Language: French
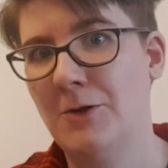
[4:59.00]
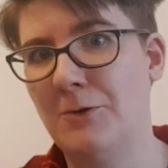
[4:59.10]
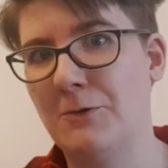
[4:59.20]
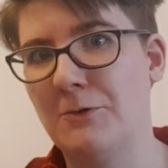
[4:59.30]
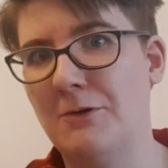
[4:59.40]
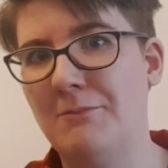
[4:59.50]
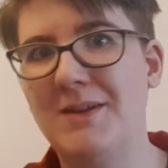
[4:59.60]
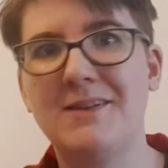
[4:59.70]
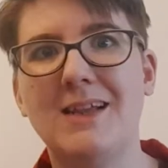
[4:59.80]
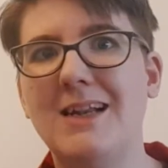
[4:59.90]
Euh,
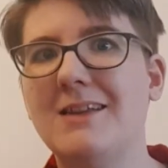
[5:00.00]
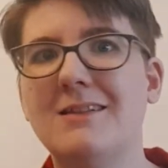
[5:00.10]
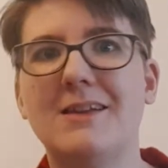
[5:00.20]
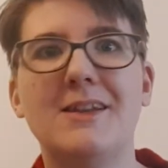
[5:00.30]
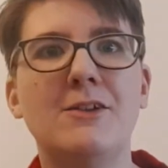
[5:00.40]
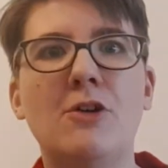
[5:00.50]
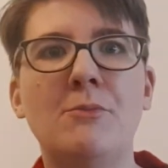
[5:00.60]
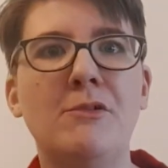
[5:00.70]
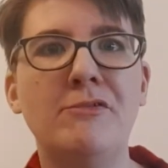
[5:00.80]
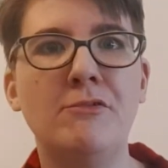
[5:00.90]
mais ça laisse un
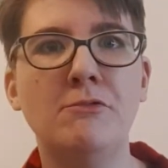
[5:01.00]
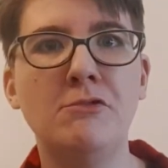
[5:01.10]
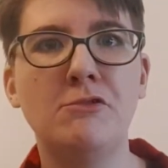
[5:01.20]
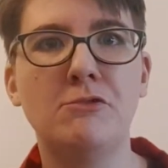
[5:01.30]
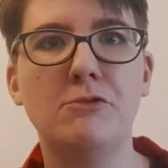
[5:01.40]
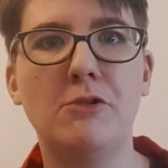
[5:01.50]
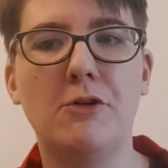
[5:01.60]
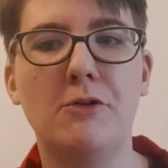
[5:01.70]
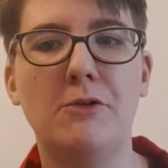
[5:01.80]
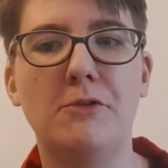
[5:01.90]
énorme flou sur
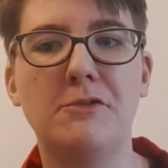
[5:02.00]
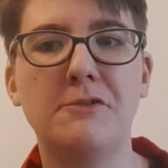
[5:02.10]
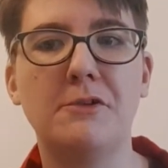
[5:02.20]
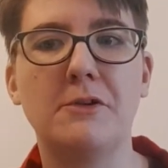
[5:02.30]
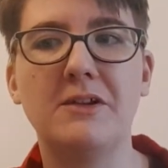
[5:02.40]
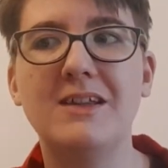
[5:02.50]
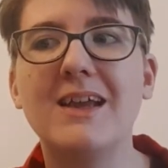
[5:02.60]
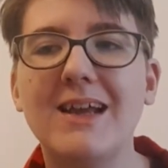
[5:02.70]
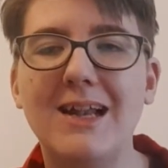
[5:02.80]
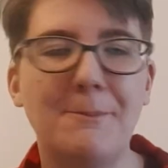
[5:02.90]
euh, ce
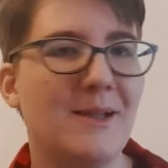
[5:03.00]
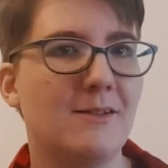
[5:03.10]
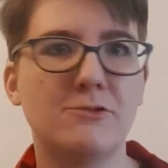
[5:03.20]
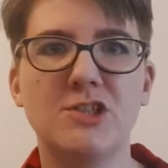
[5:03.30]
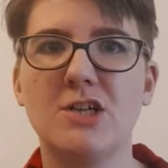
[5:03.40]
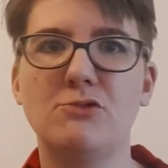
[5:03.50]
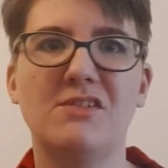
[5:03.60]
qu'est la prise en charge du